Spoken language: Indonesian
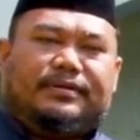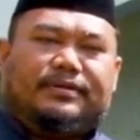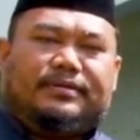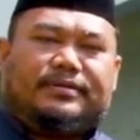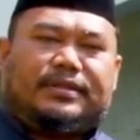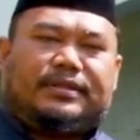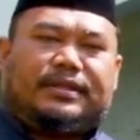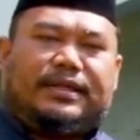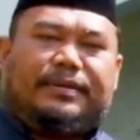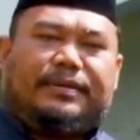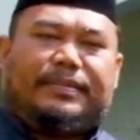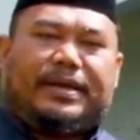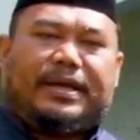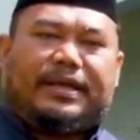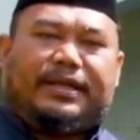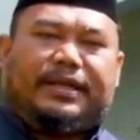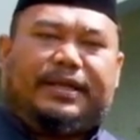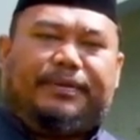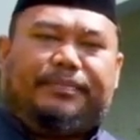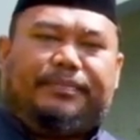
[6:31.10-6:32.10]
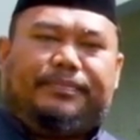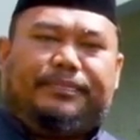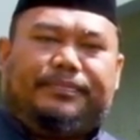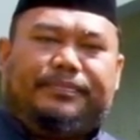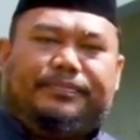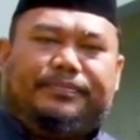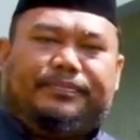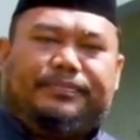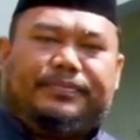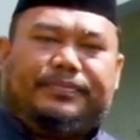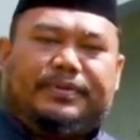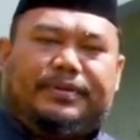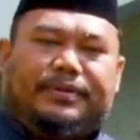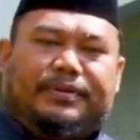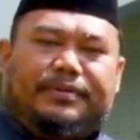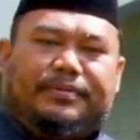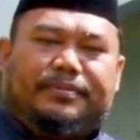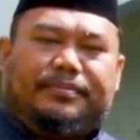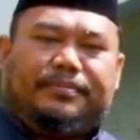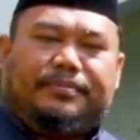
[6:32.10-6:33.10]
Setelah maghrib,
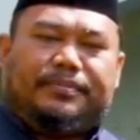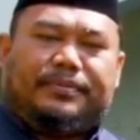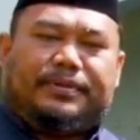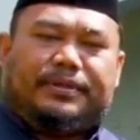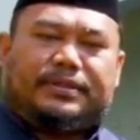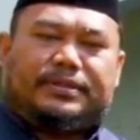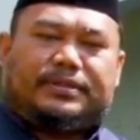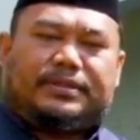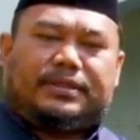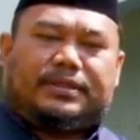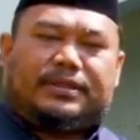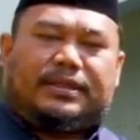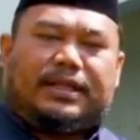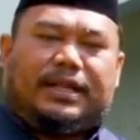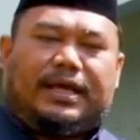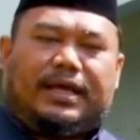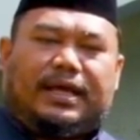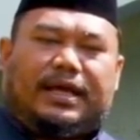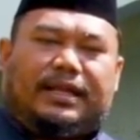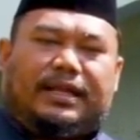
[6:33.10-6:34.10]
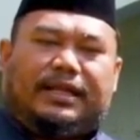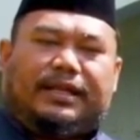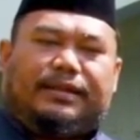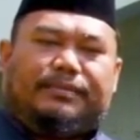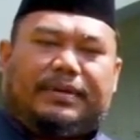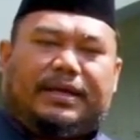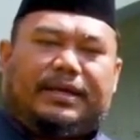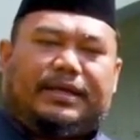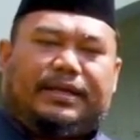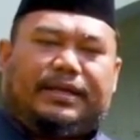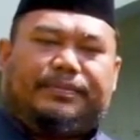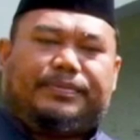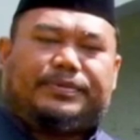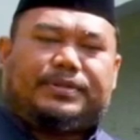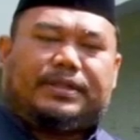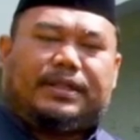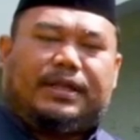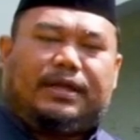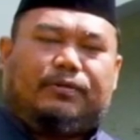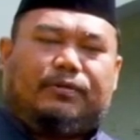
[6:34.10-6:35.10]
setelah adan maghrib,
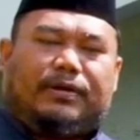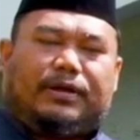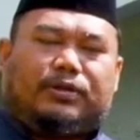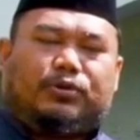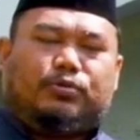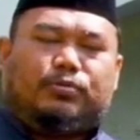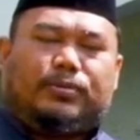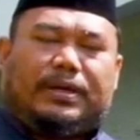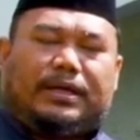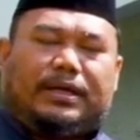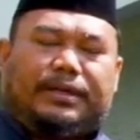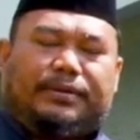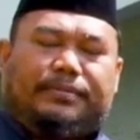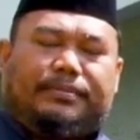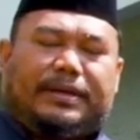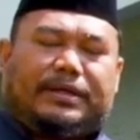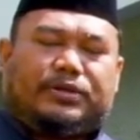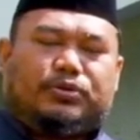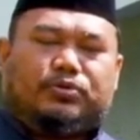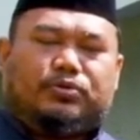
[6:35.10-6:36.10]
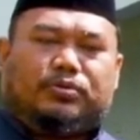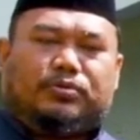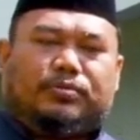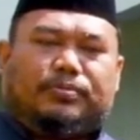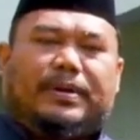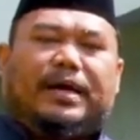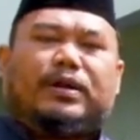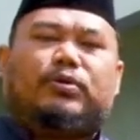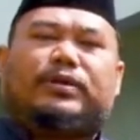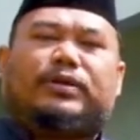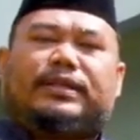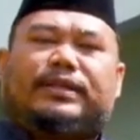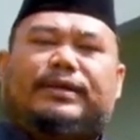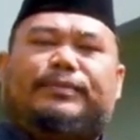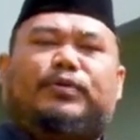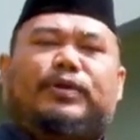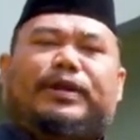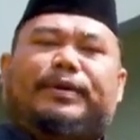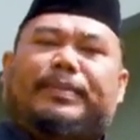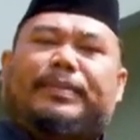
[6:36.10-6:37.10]
setelah waktu maghrib masuk, baru
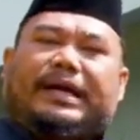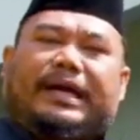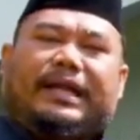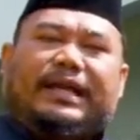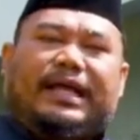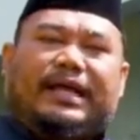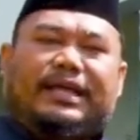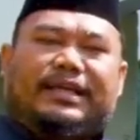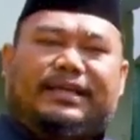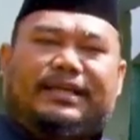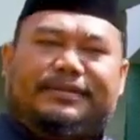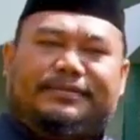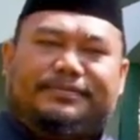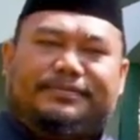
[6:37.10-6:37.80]
kita boleh makan lagi.